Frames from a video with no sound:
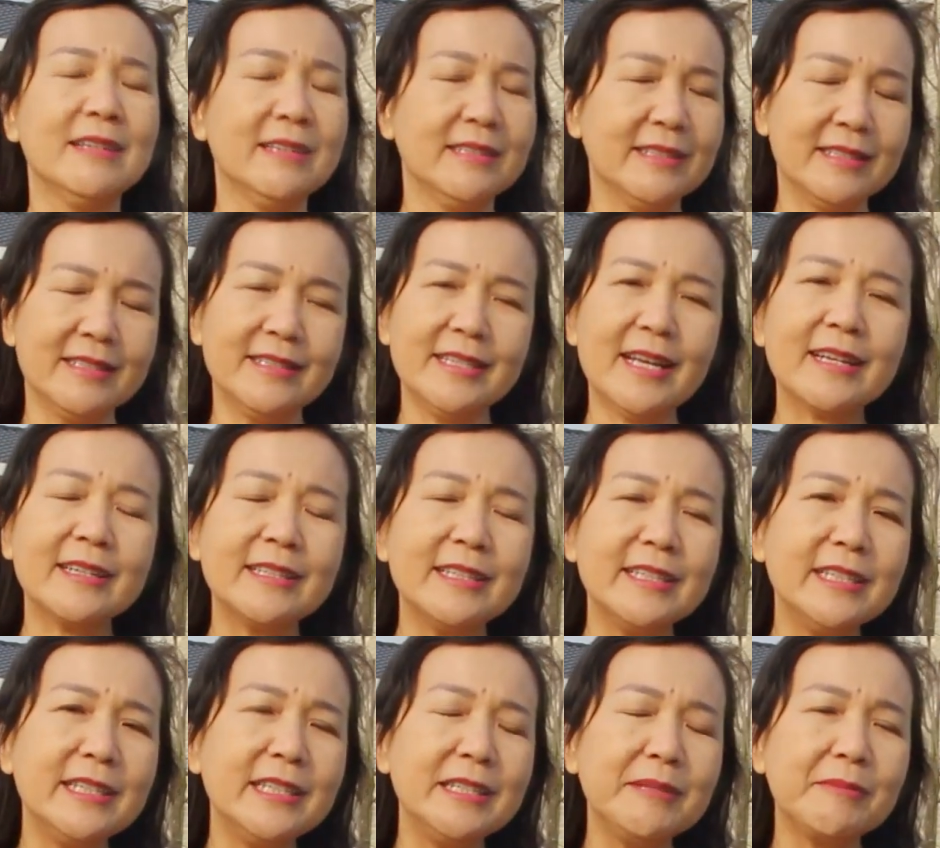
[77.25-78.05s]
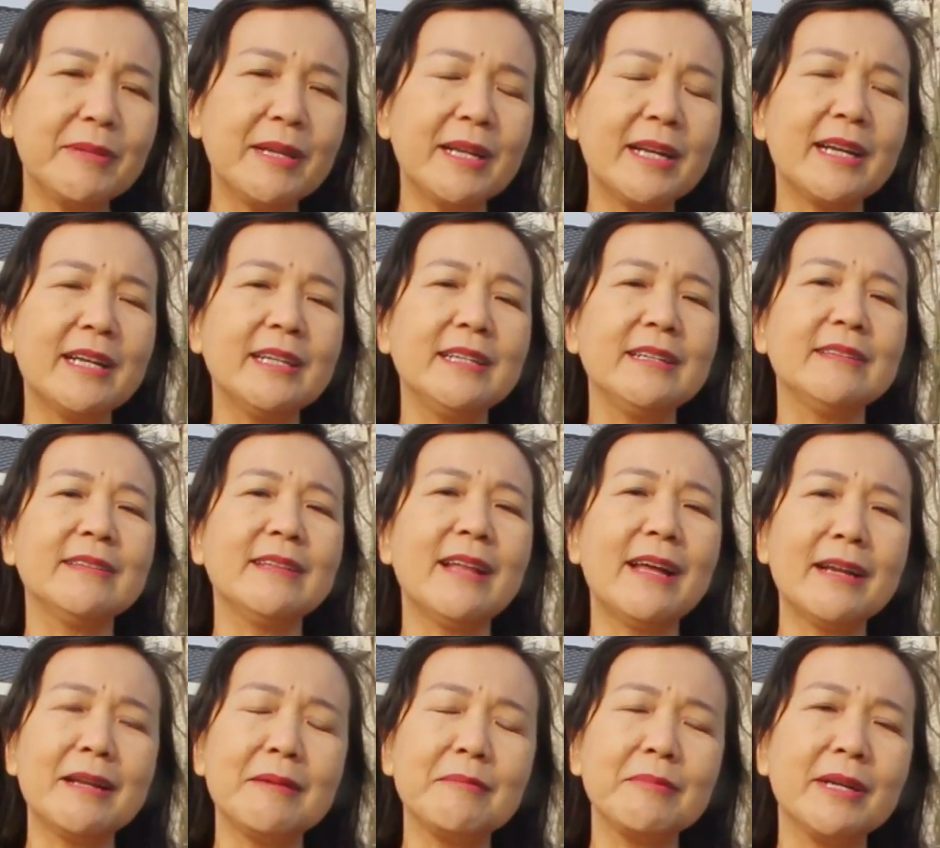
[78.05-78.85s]
Sejak dini mereka
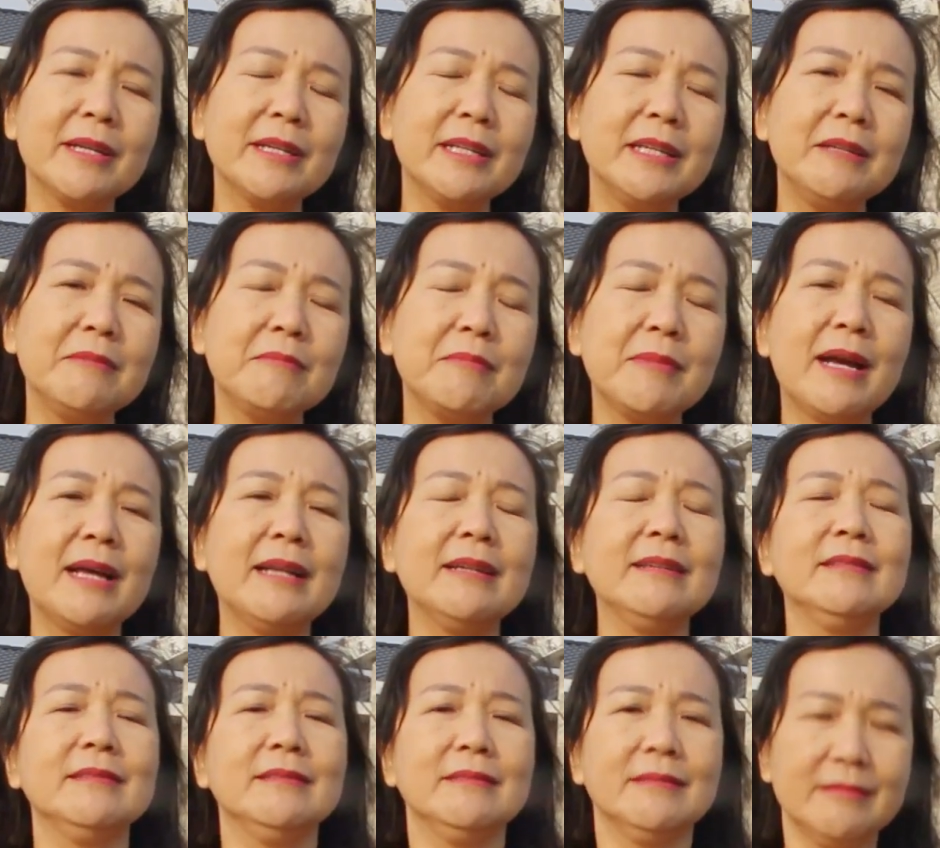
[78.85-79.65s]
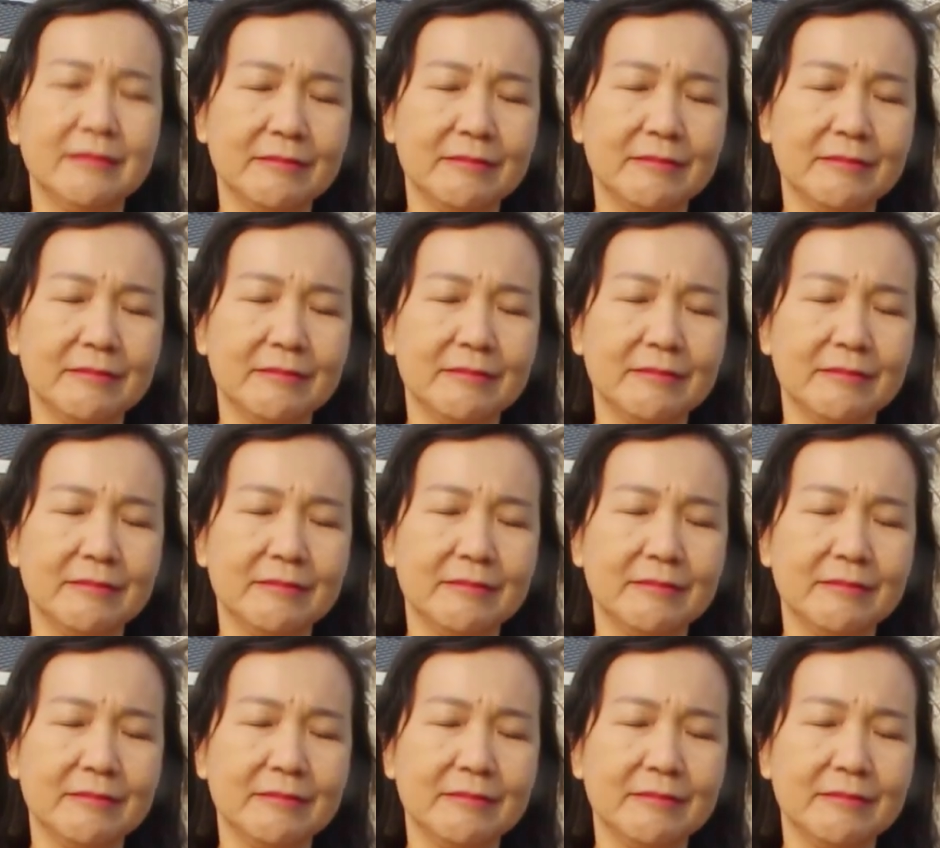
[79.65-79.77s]
ditanamkan iman,